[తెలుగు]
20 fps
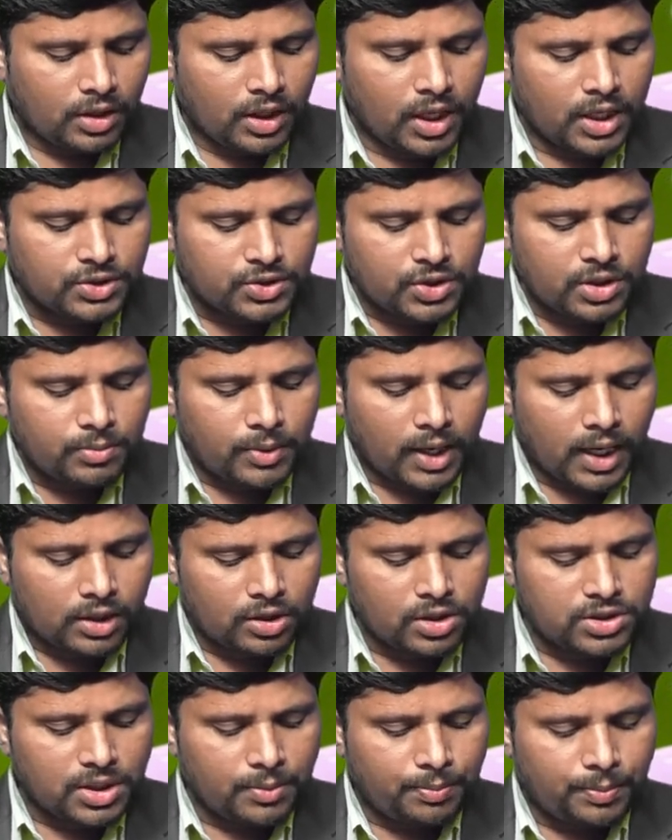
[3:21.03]
యేసు ఈ
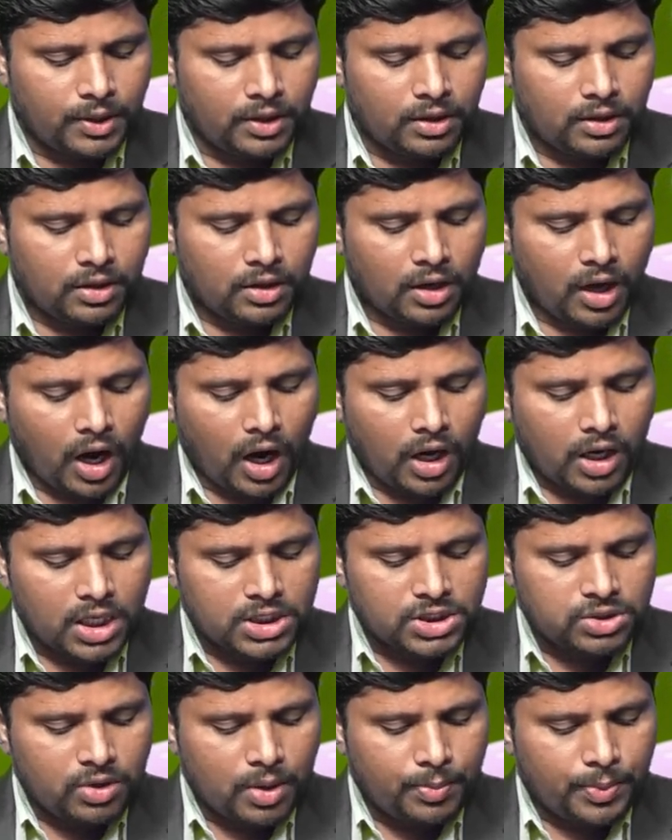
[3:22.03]
మాటలు చెప్పి
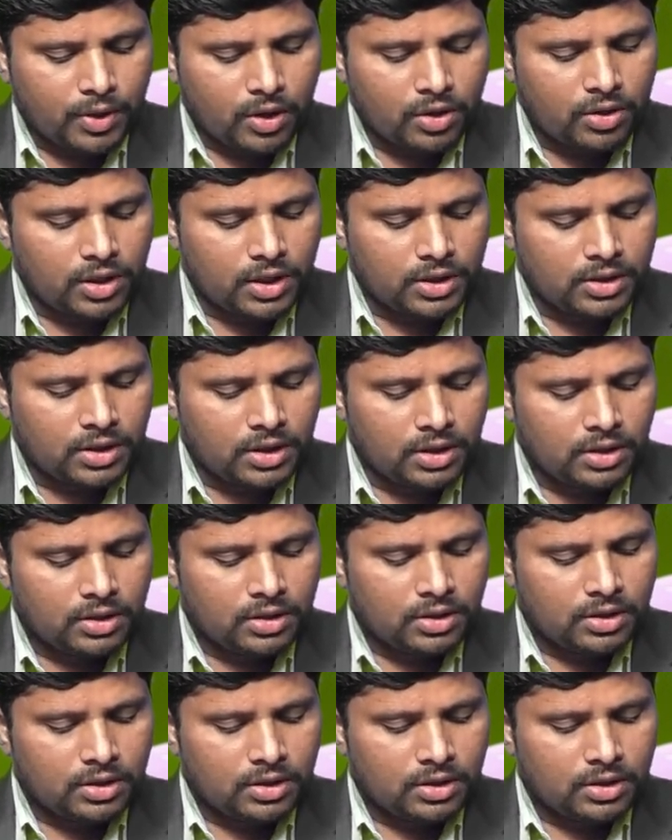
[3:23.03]
ఆకాశం వైపు కన్నులెత్తి